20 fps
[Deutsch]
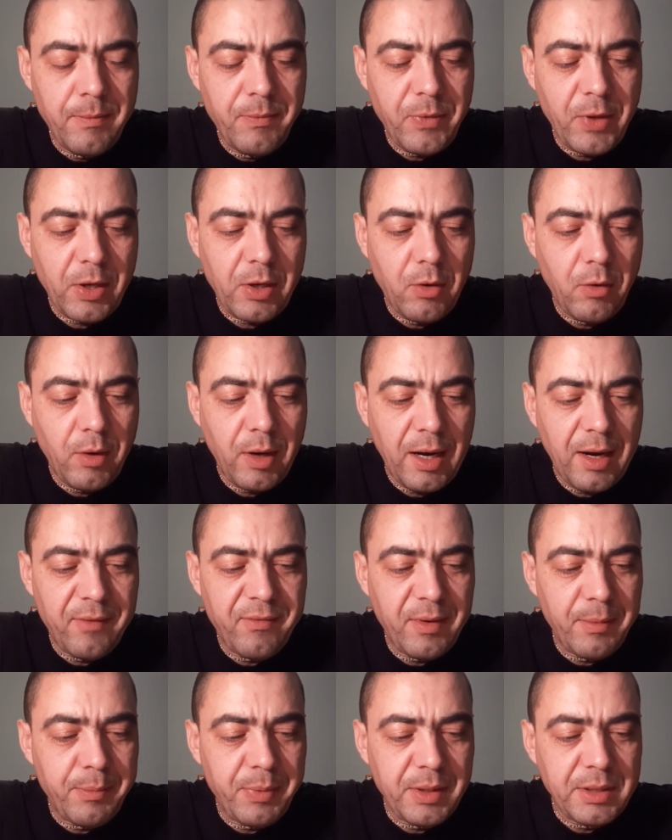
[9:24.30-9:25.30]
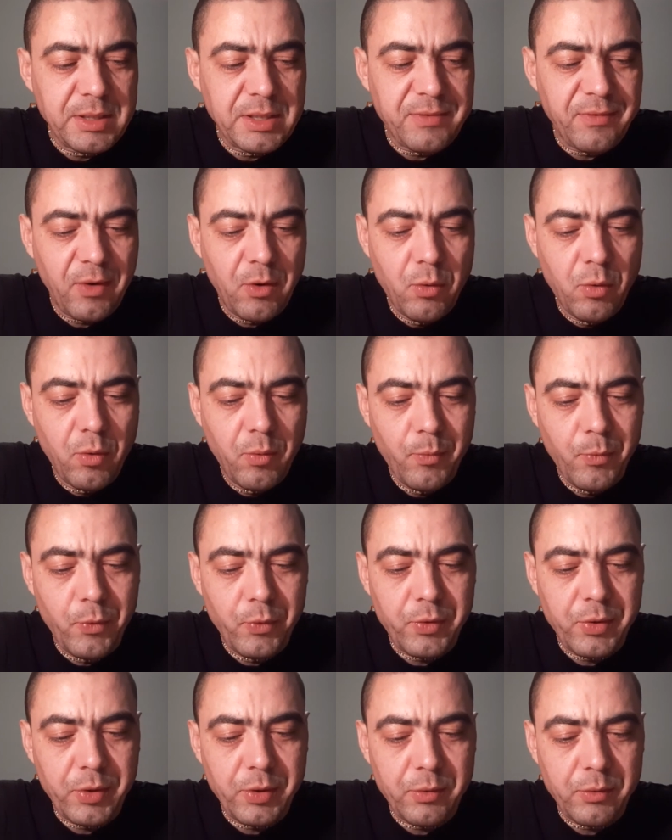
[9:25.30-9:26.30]
Der Korava-Prinz war
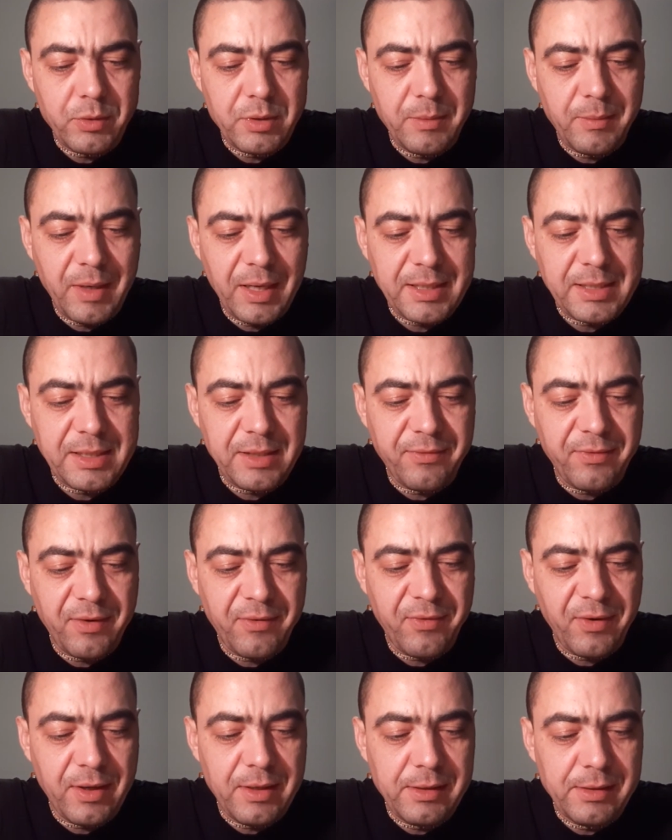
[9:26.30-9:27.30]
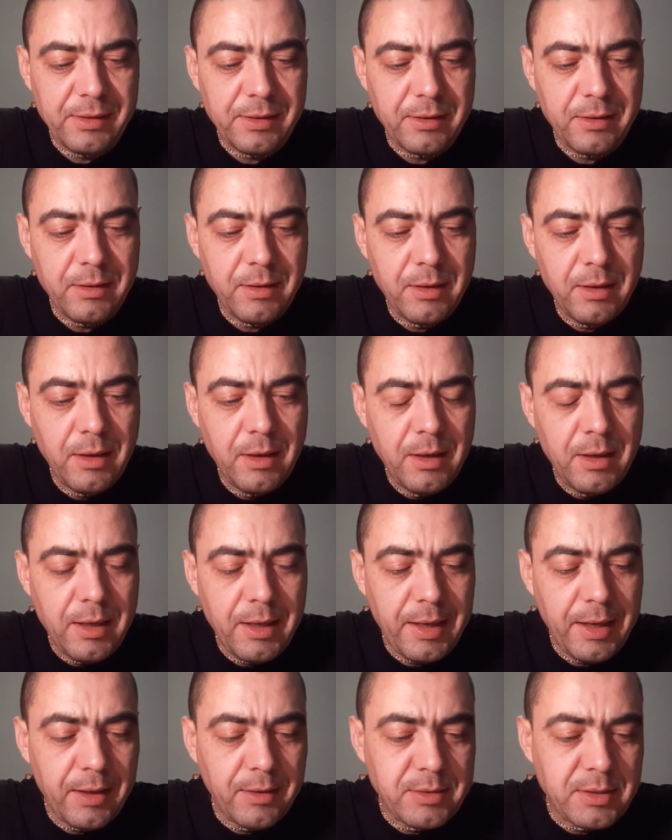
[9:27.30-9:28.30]
hochmütig und dem Laster verfallen.
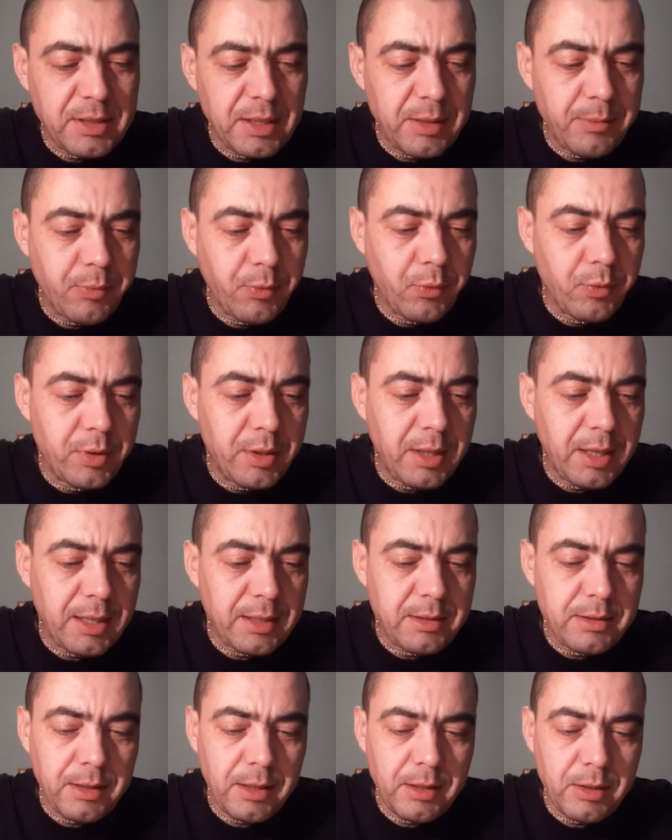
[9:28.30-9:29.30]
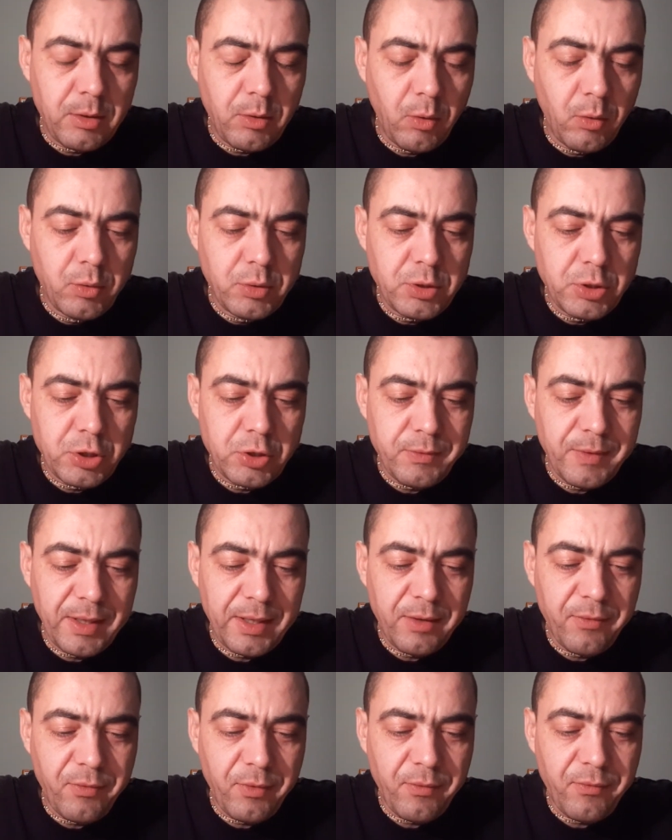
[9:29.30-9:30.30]
Er und seine Brüder hatten eine große
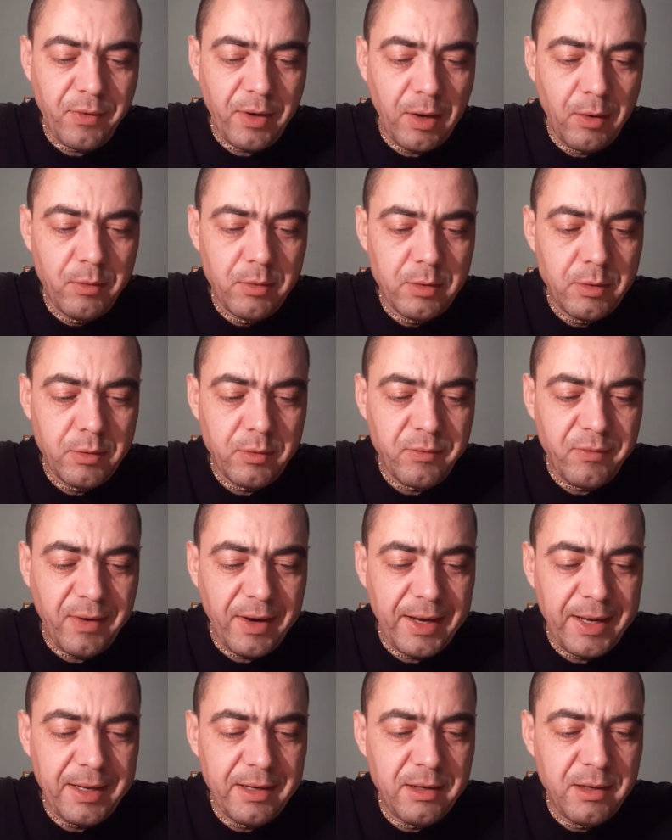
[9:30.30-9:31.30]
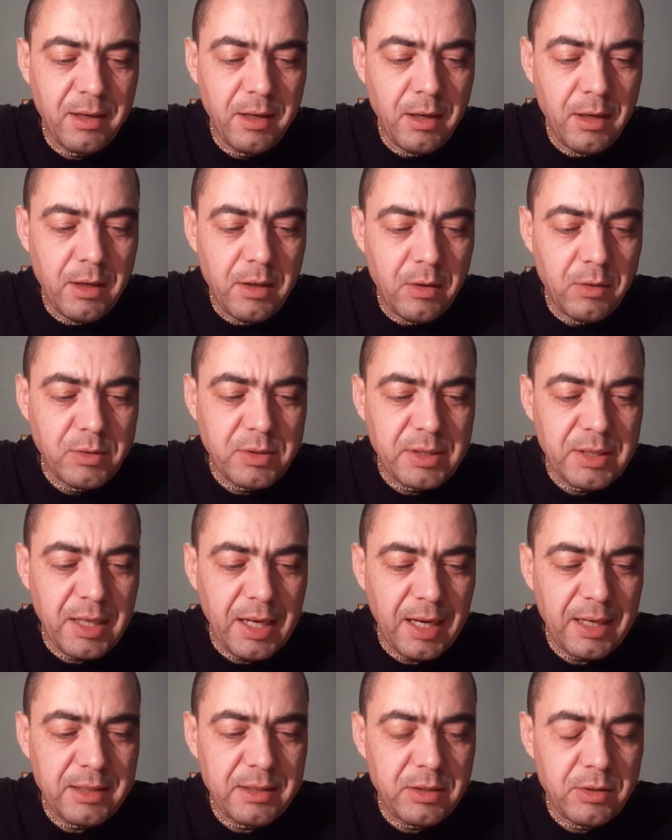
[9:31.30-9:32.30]
Schwäche für Frauen und Wein und sie
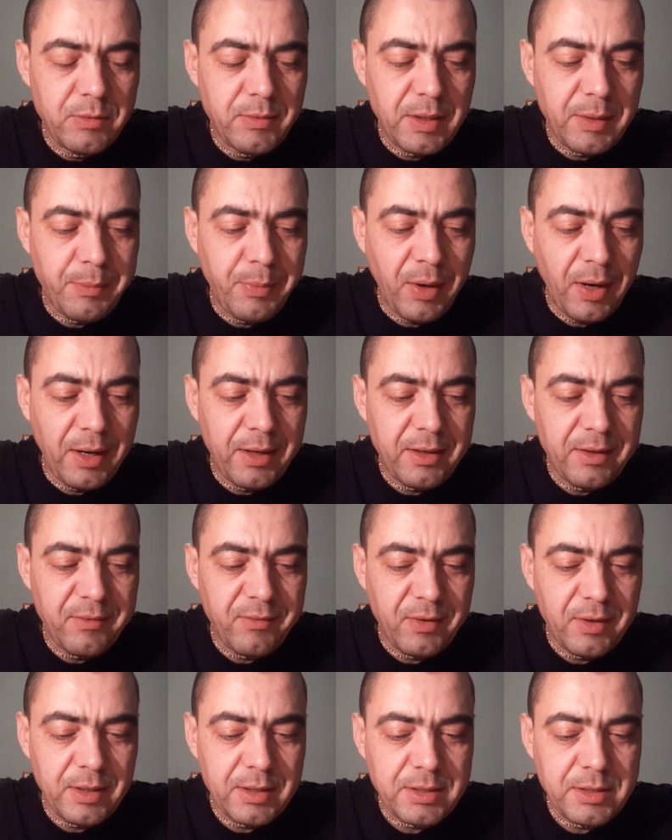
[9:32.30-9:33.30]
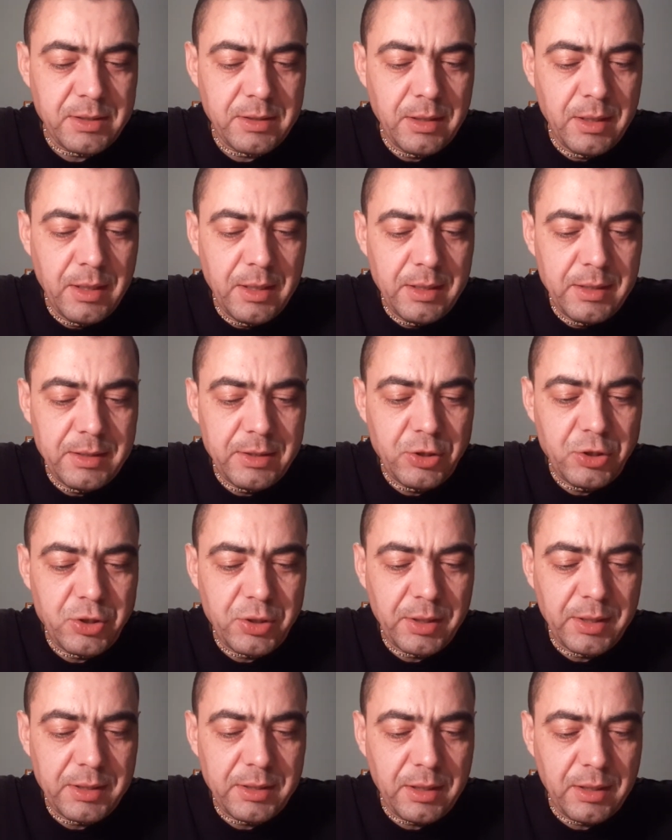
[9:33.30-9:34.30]
lachten über die Pandavas, die
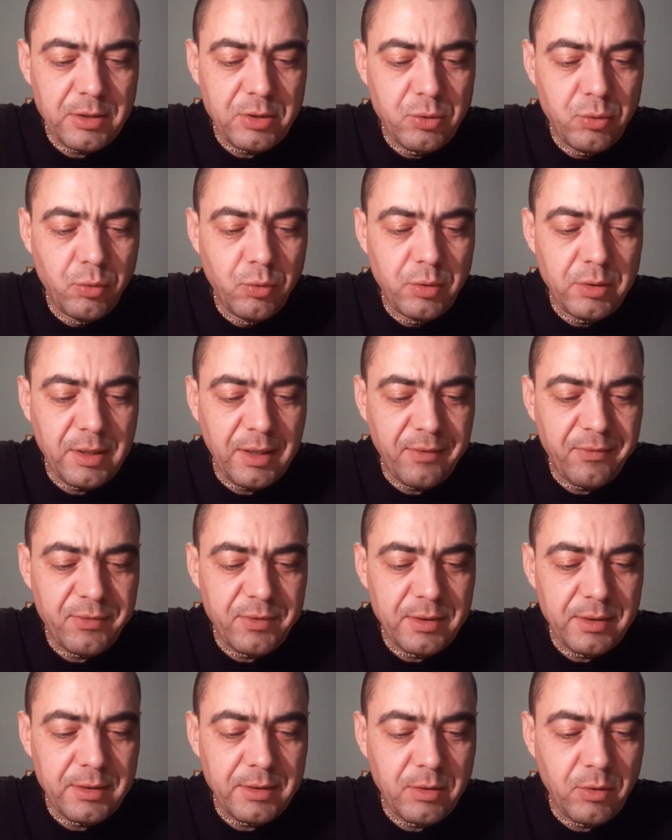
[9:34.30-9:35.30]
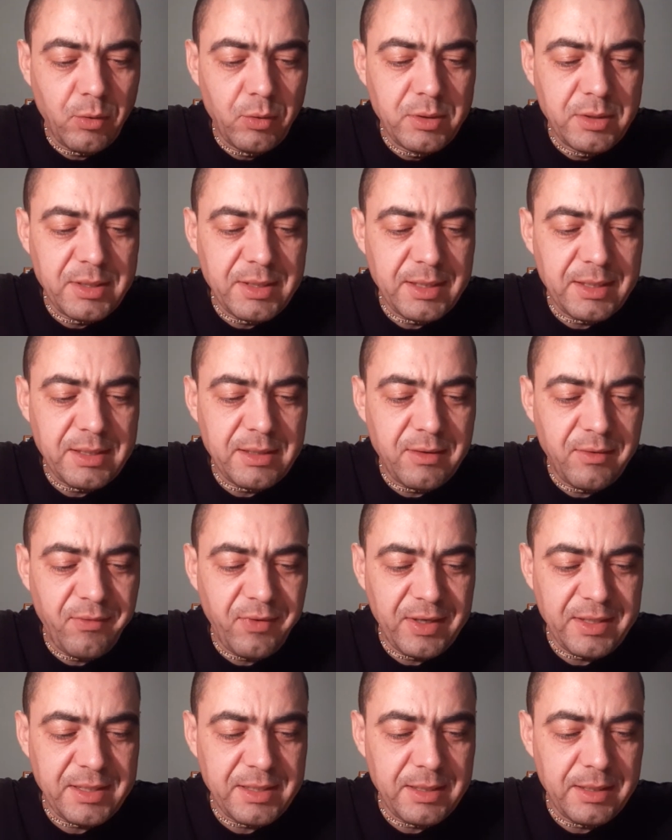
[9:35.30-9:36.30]
strikt an tugendhaften Grundsätzen
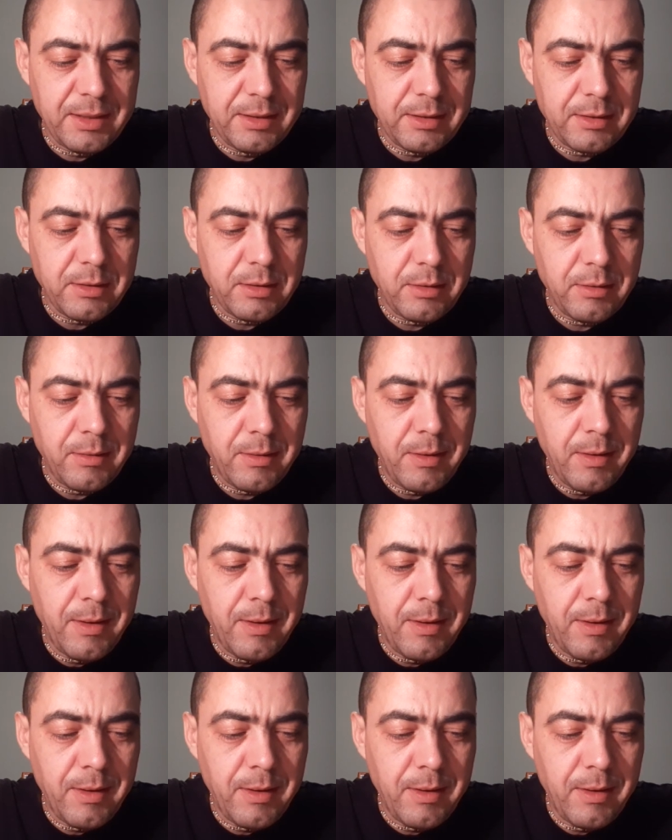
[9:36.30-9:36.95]
festhielten.